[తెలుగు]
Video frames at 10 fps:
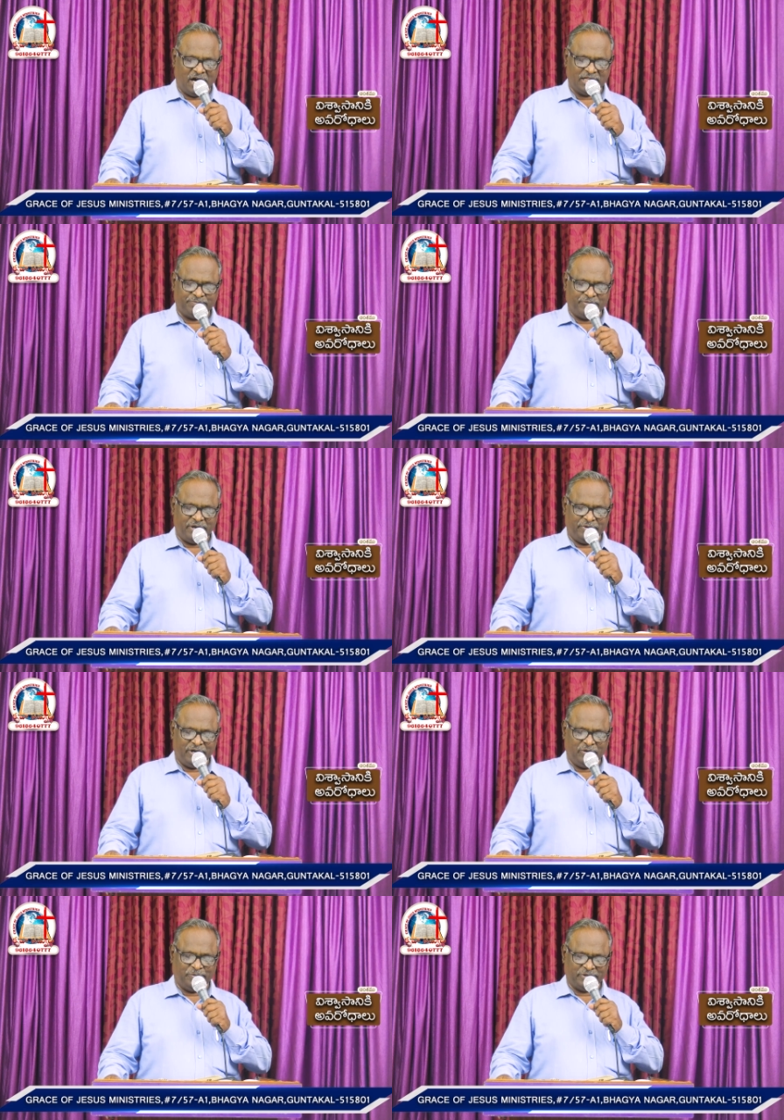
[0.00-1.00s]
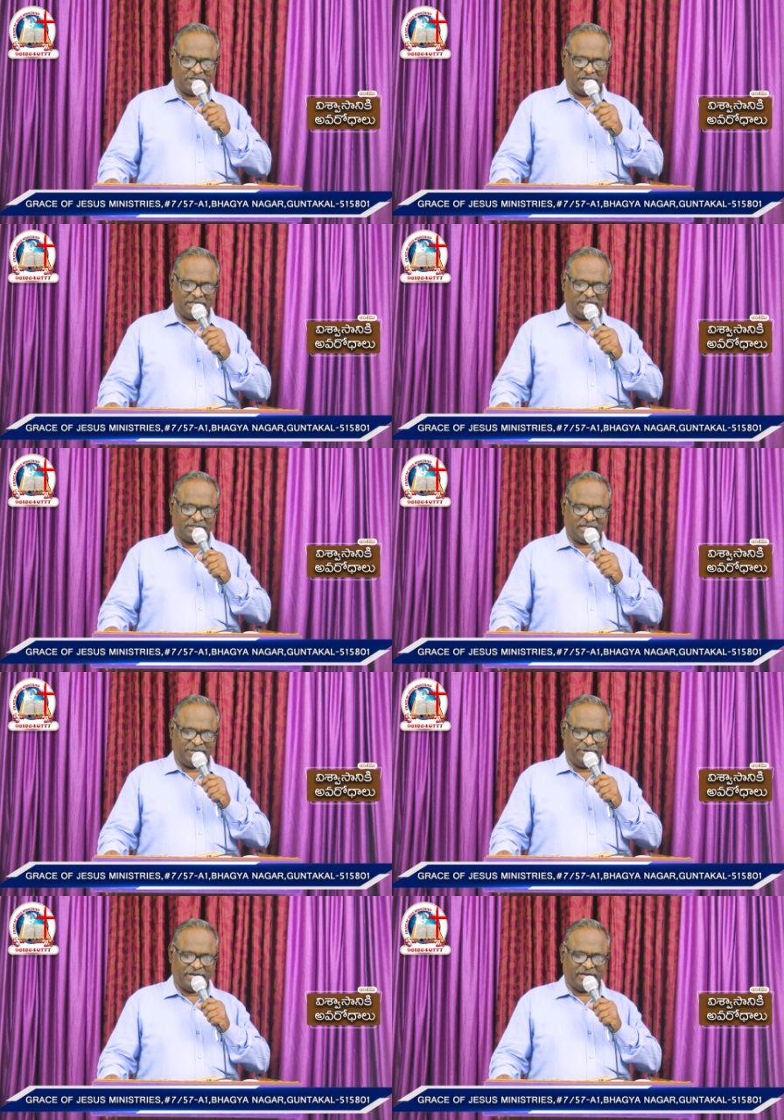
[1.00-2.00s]
ఆత్మీయ మేలు పొందటానికి
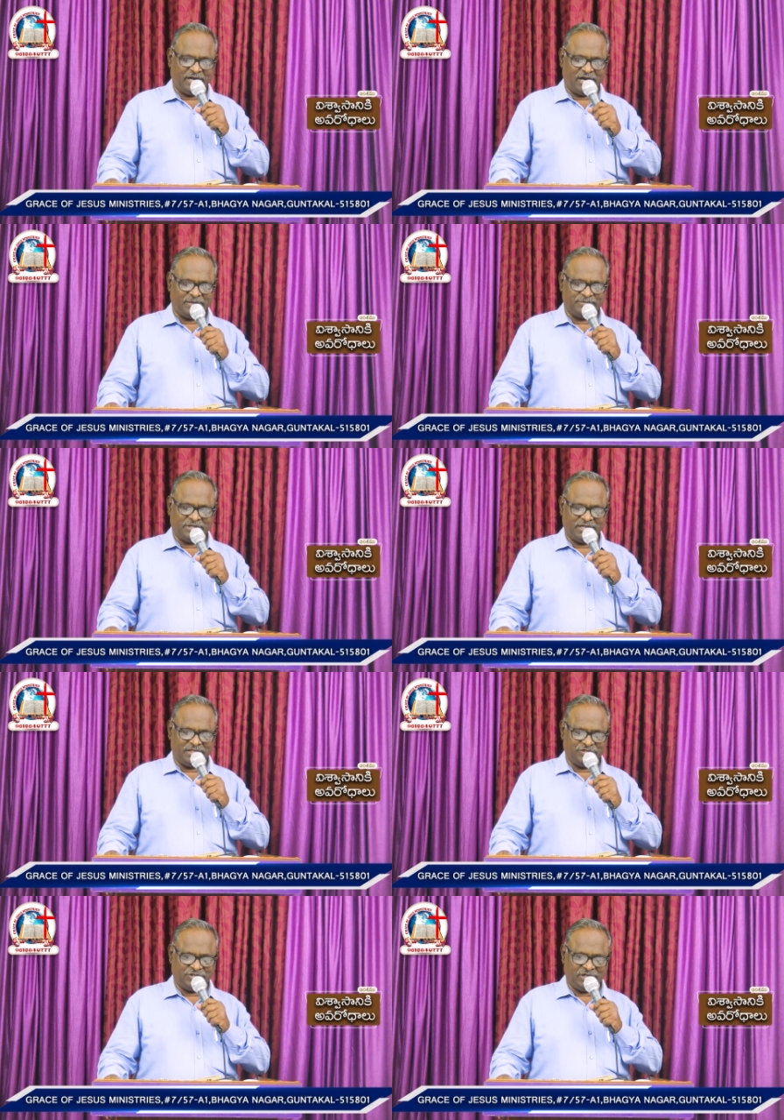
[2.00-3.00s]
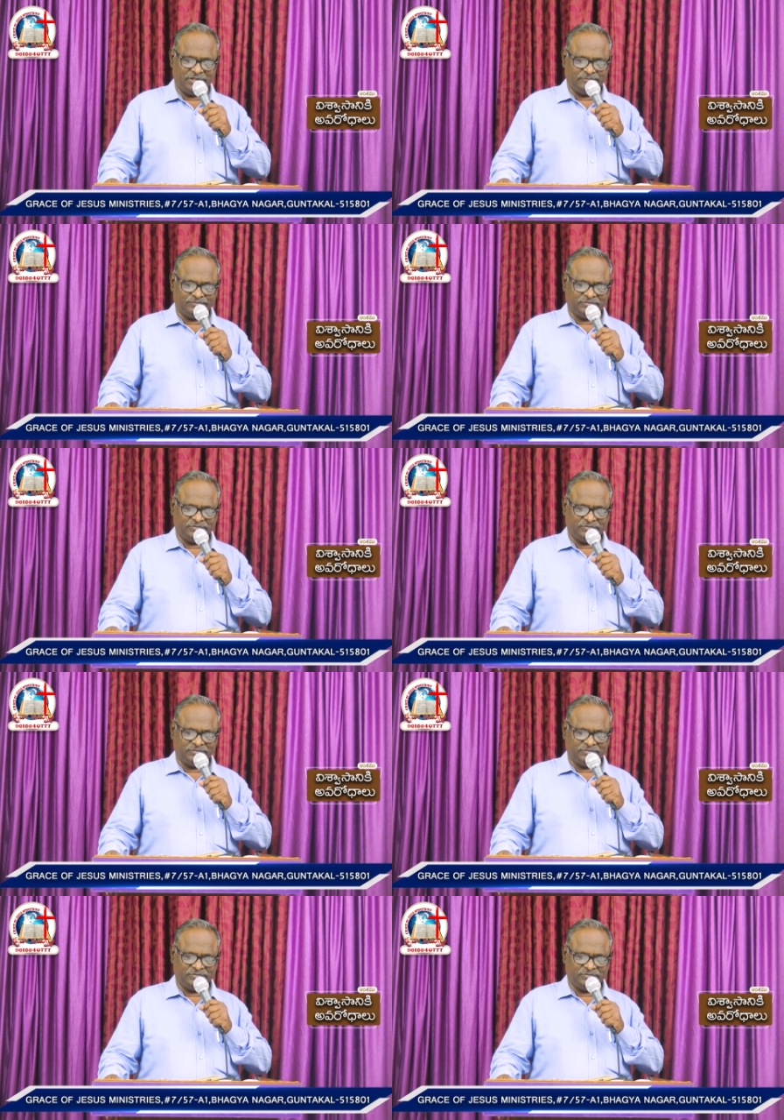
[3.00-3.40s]
తండ్రి మీరే కార్యం జరిగించండి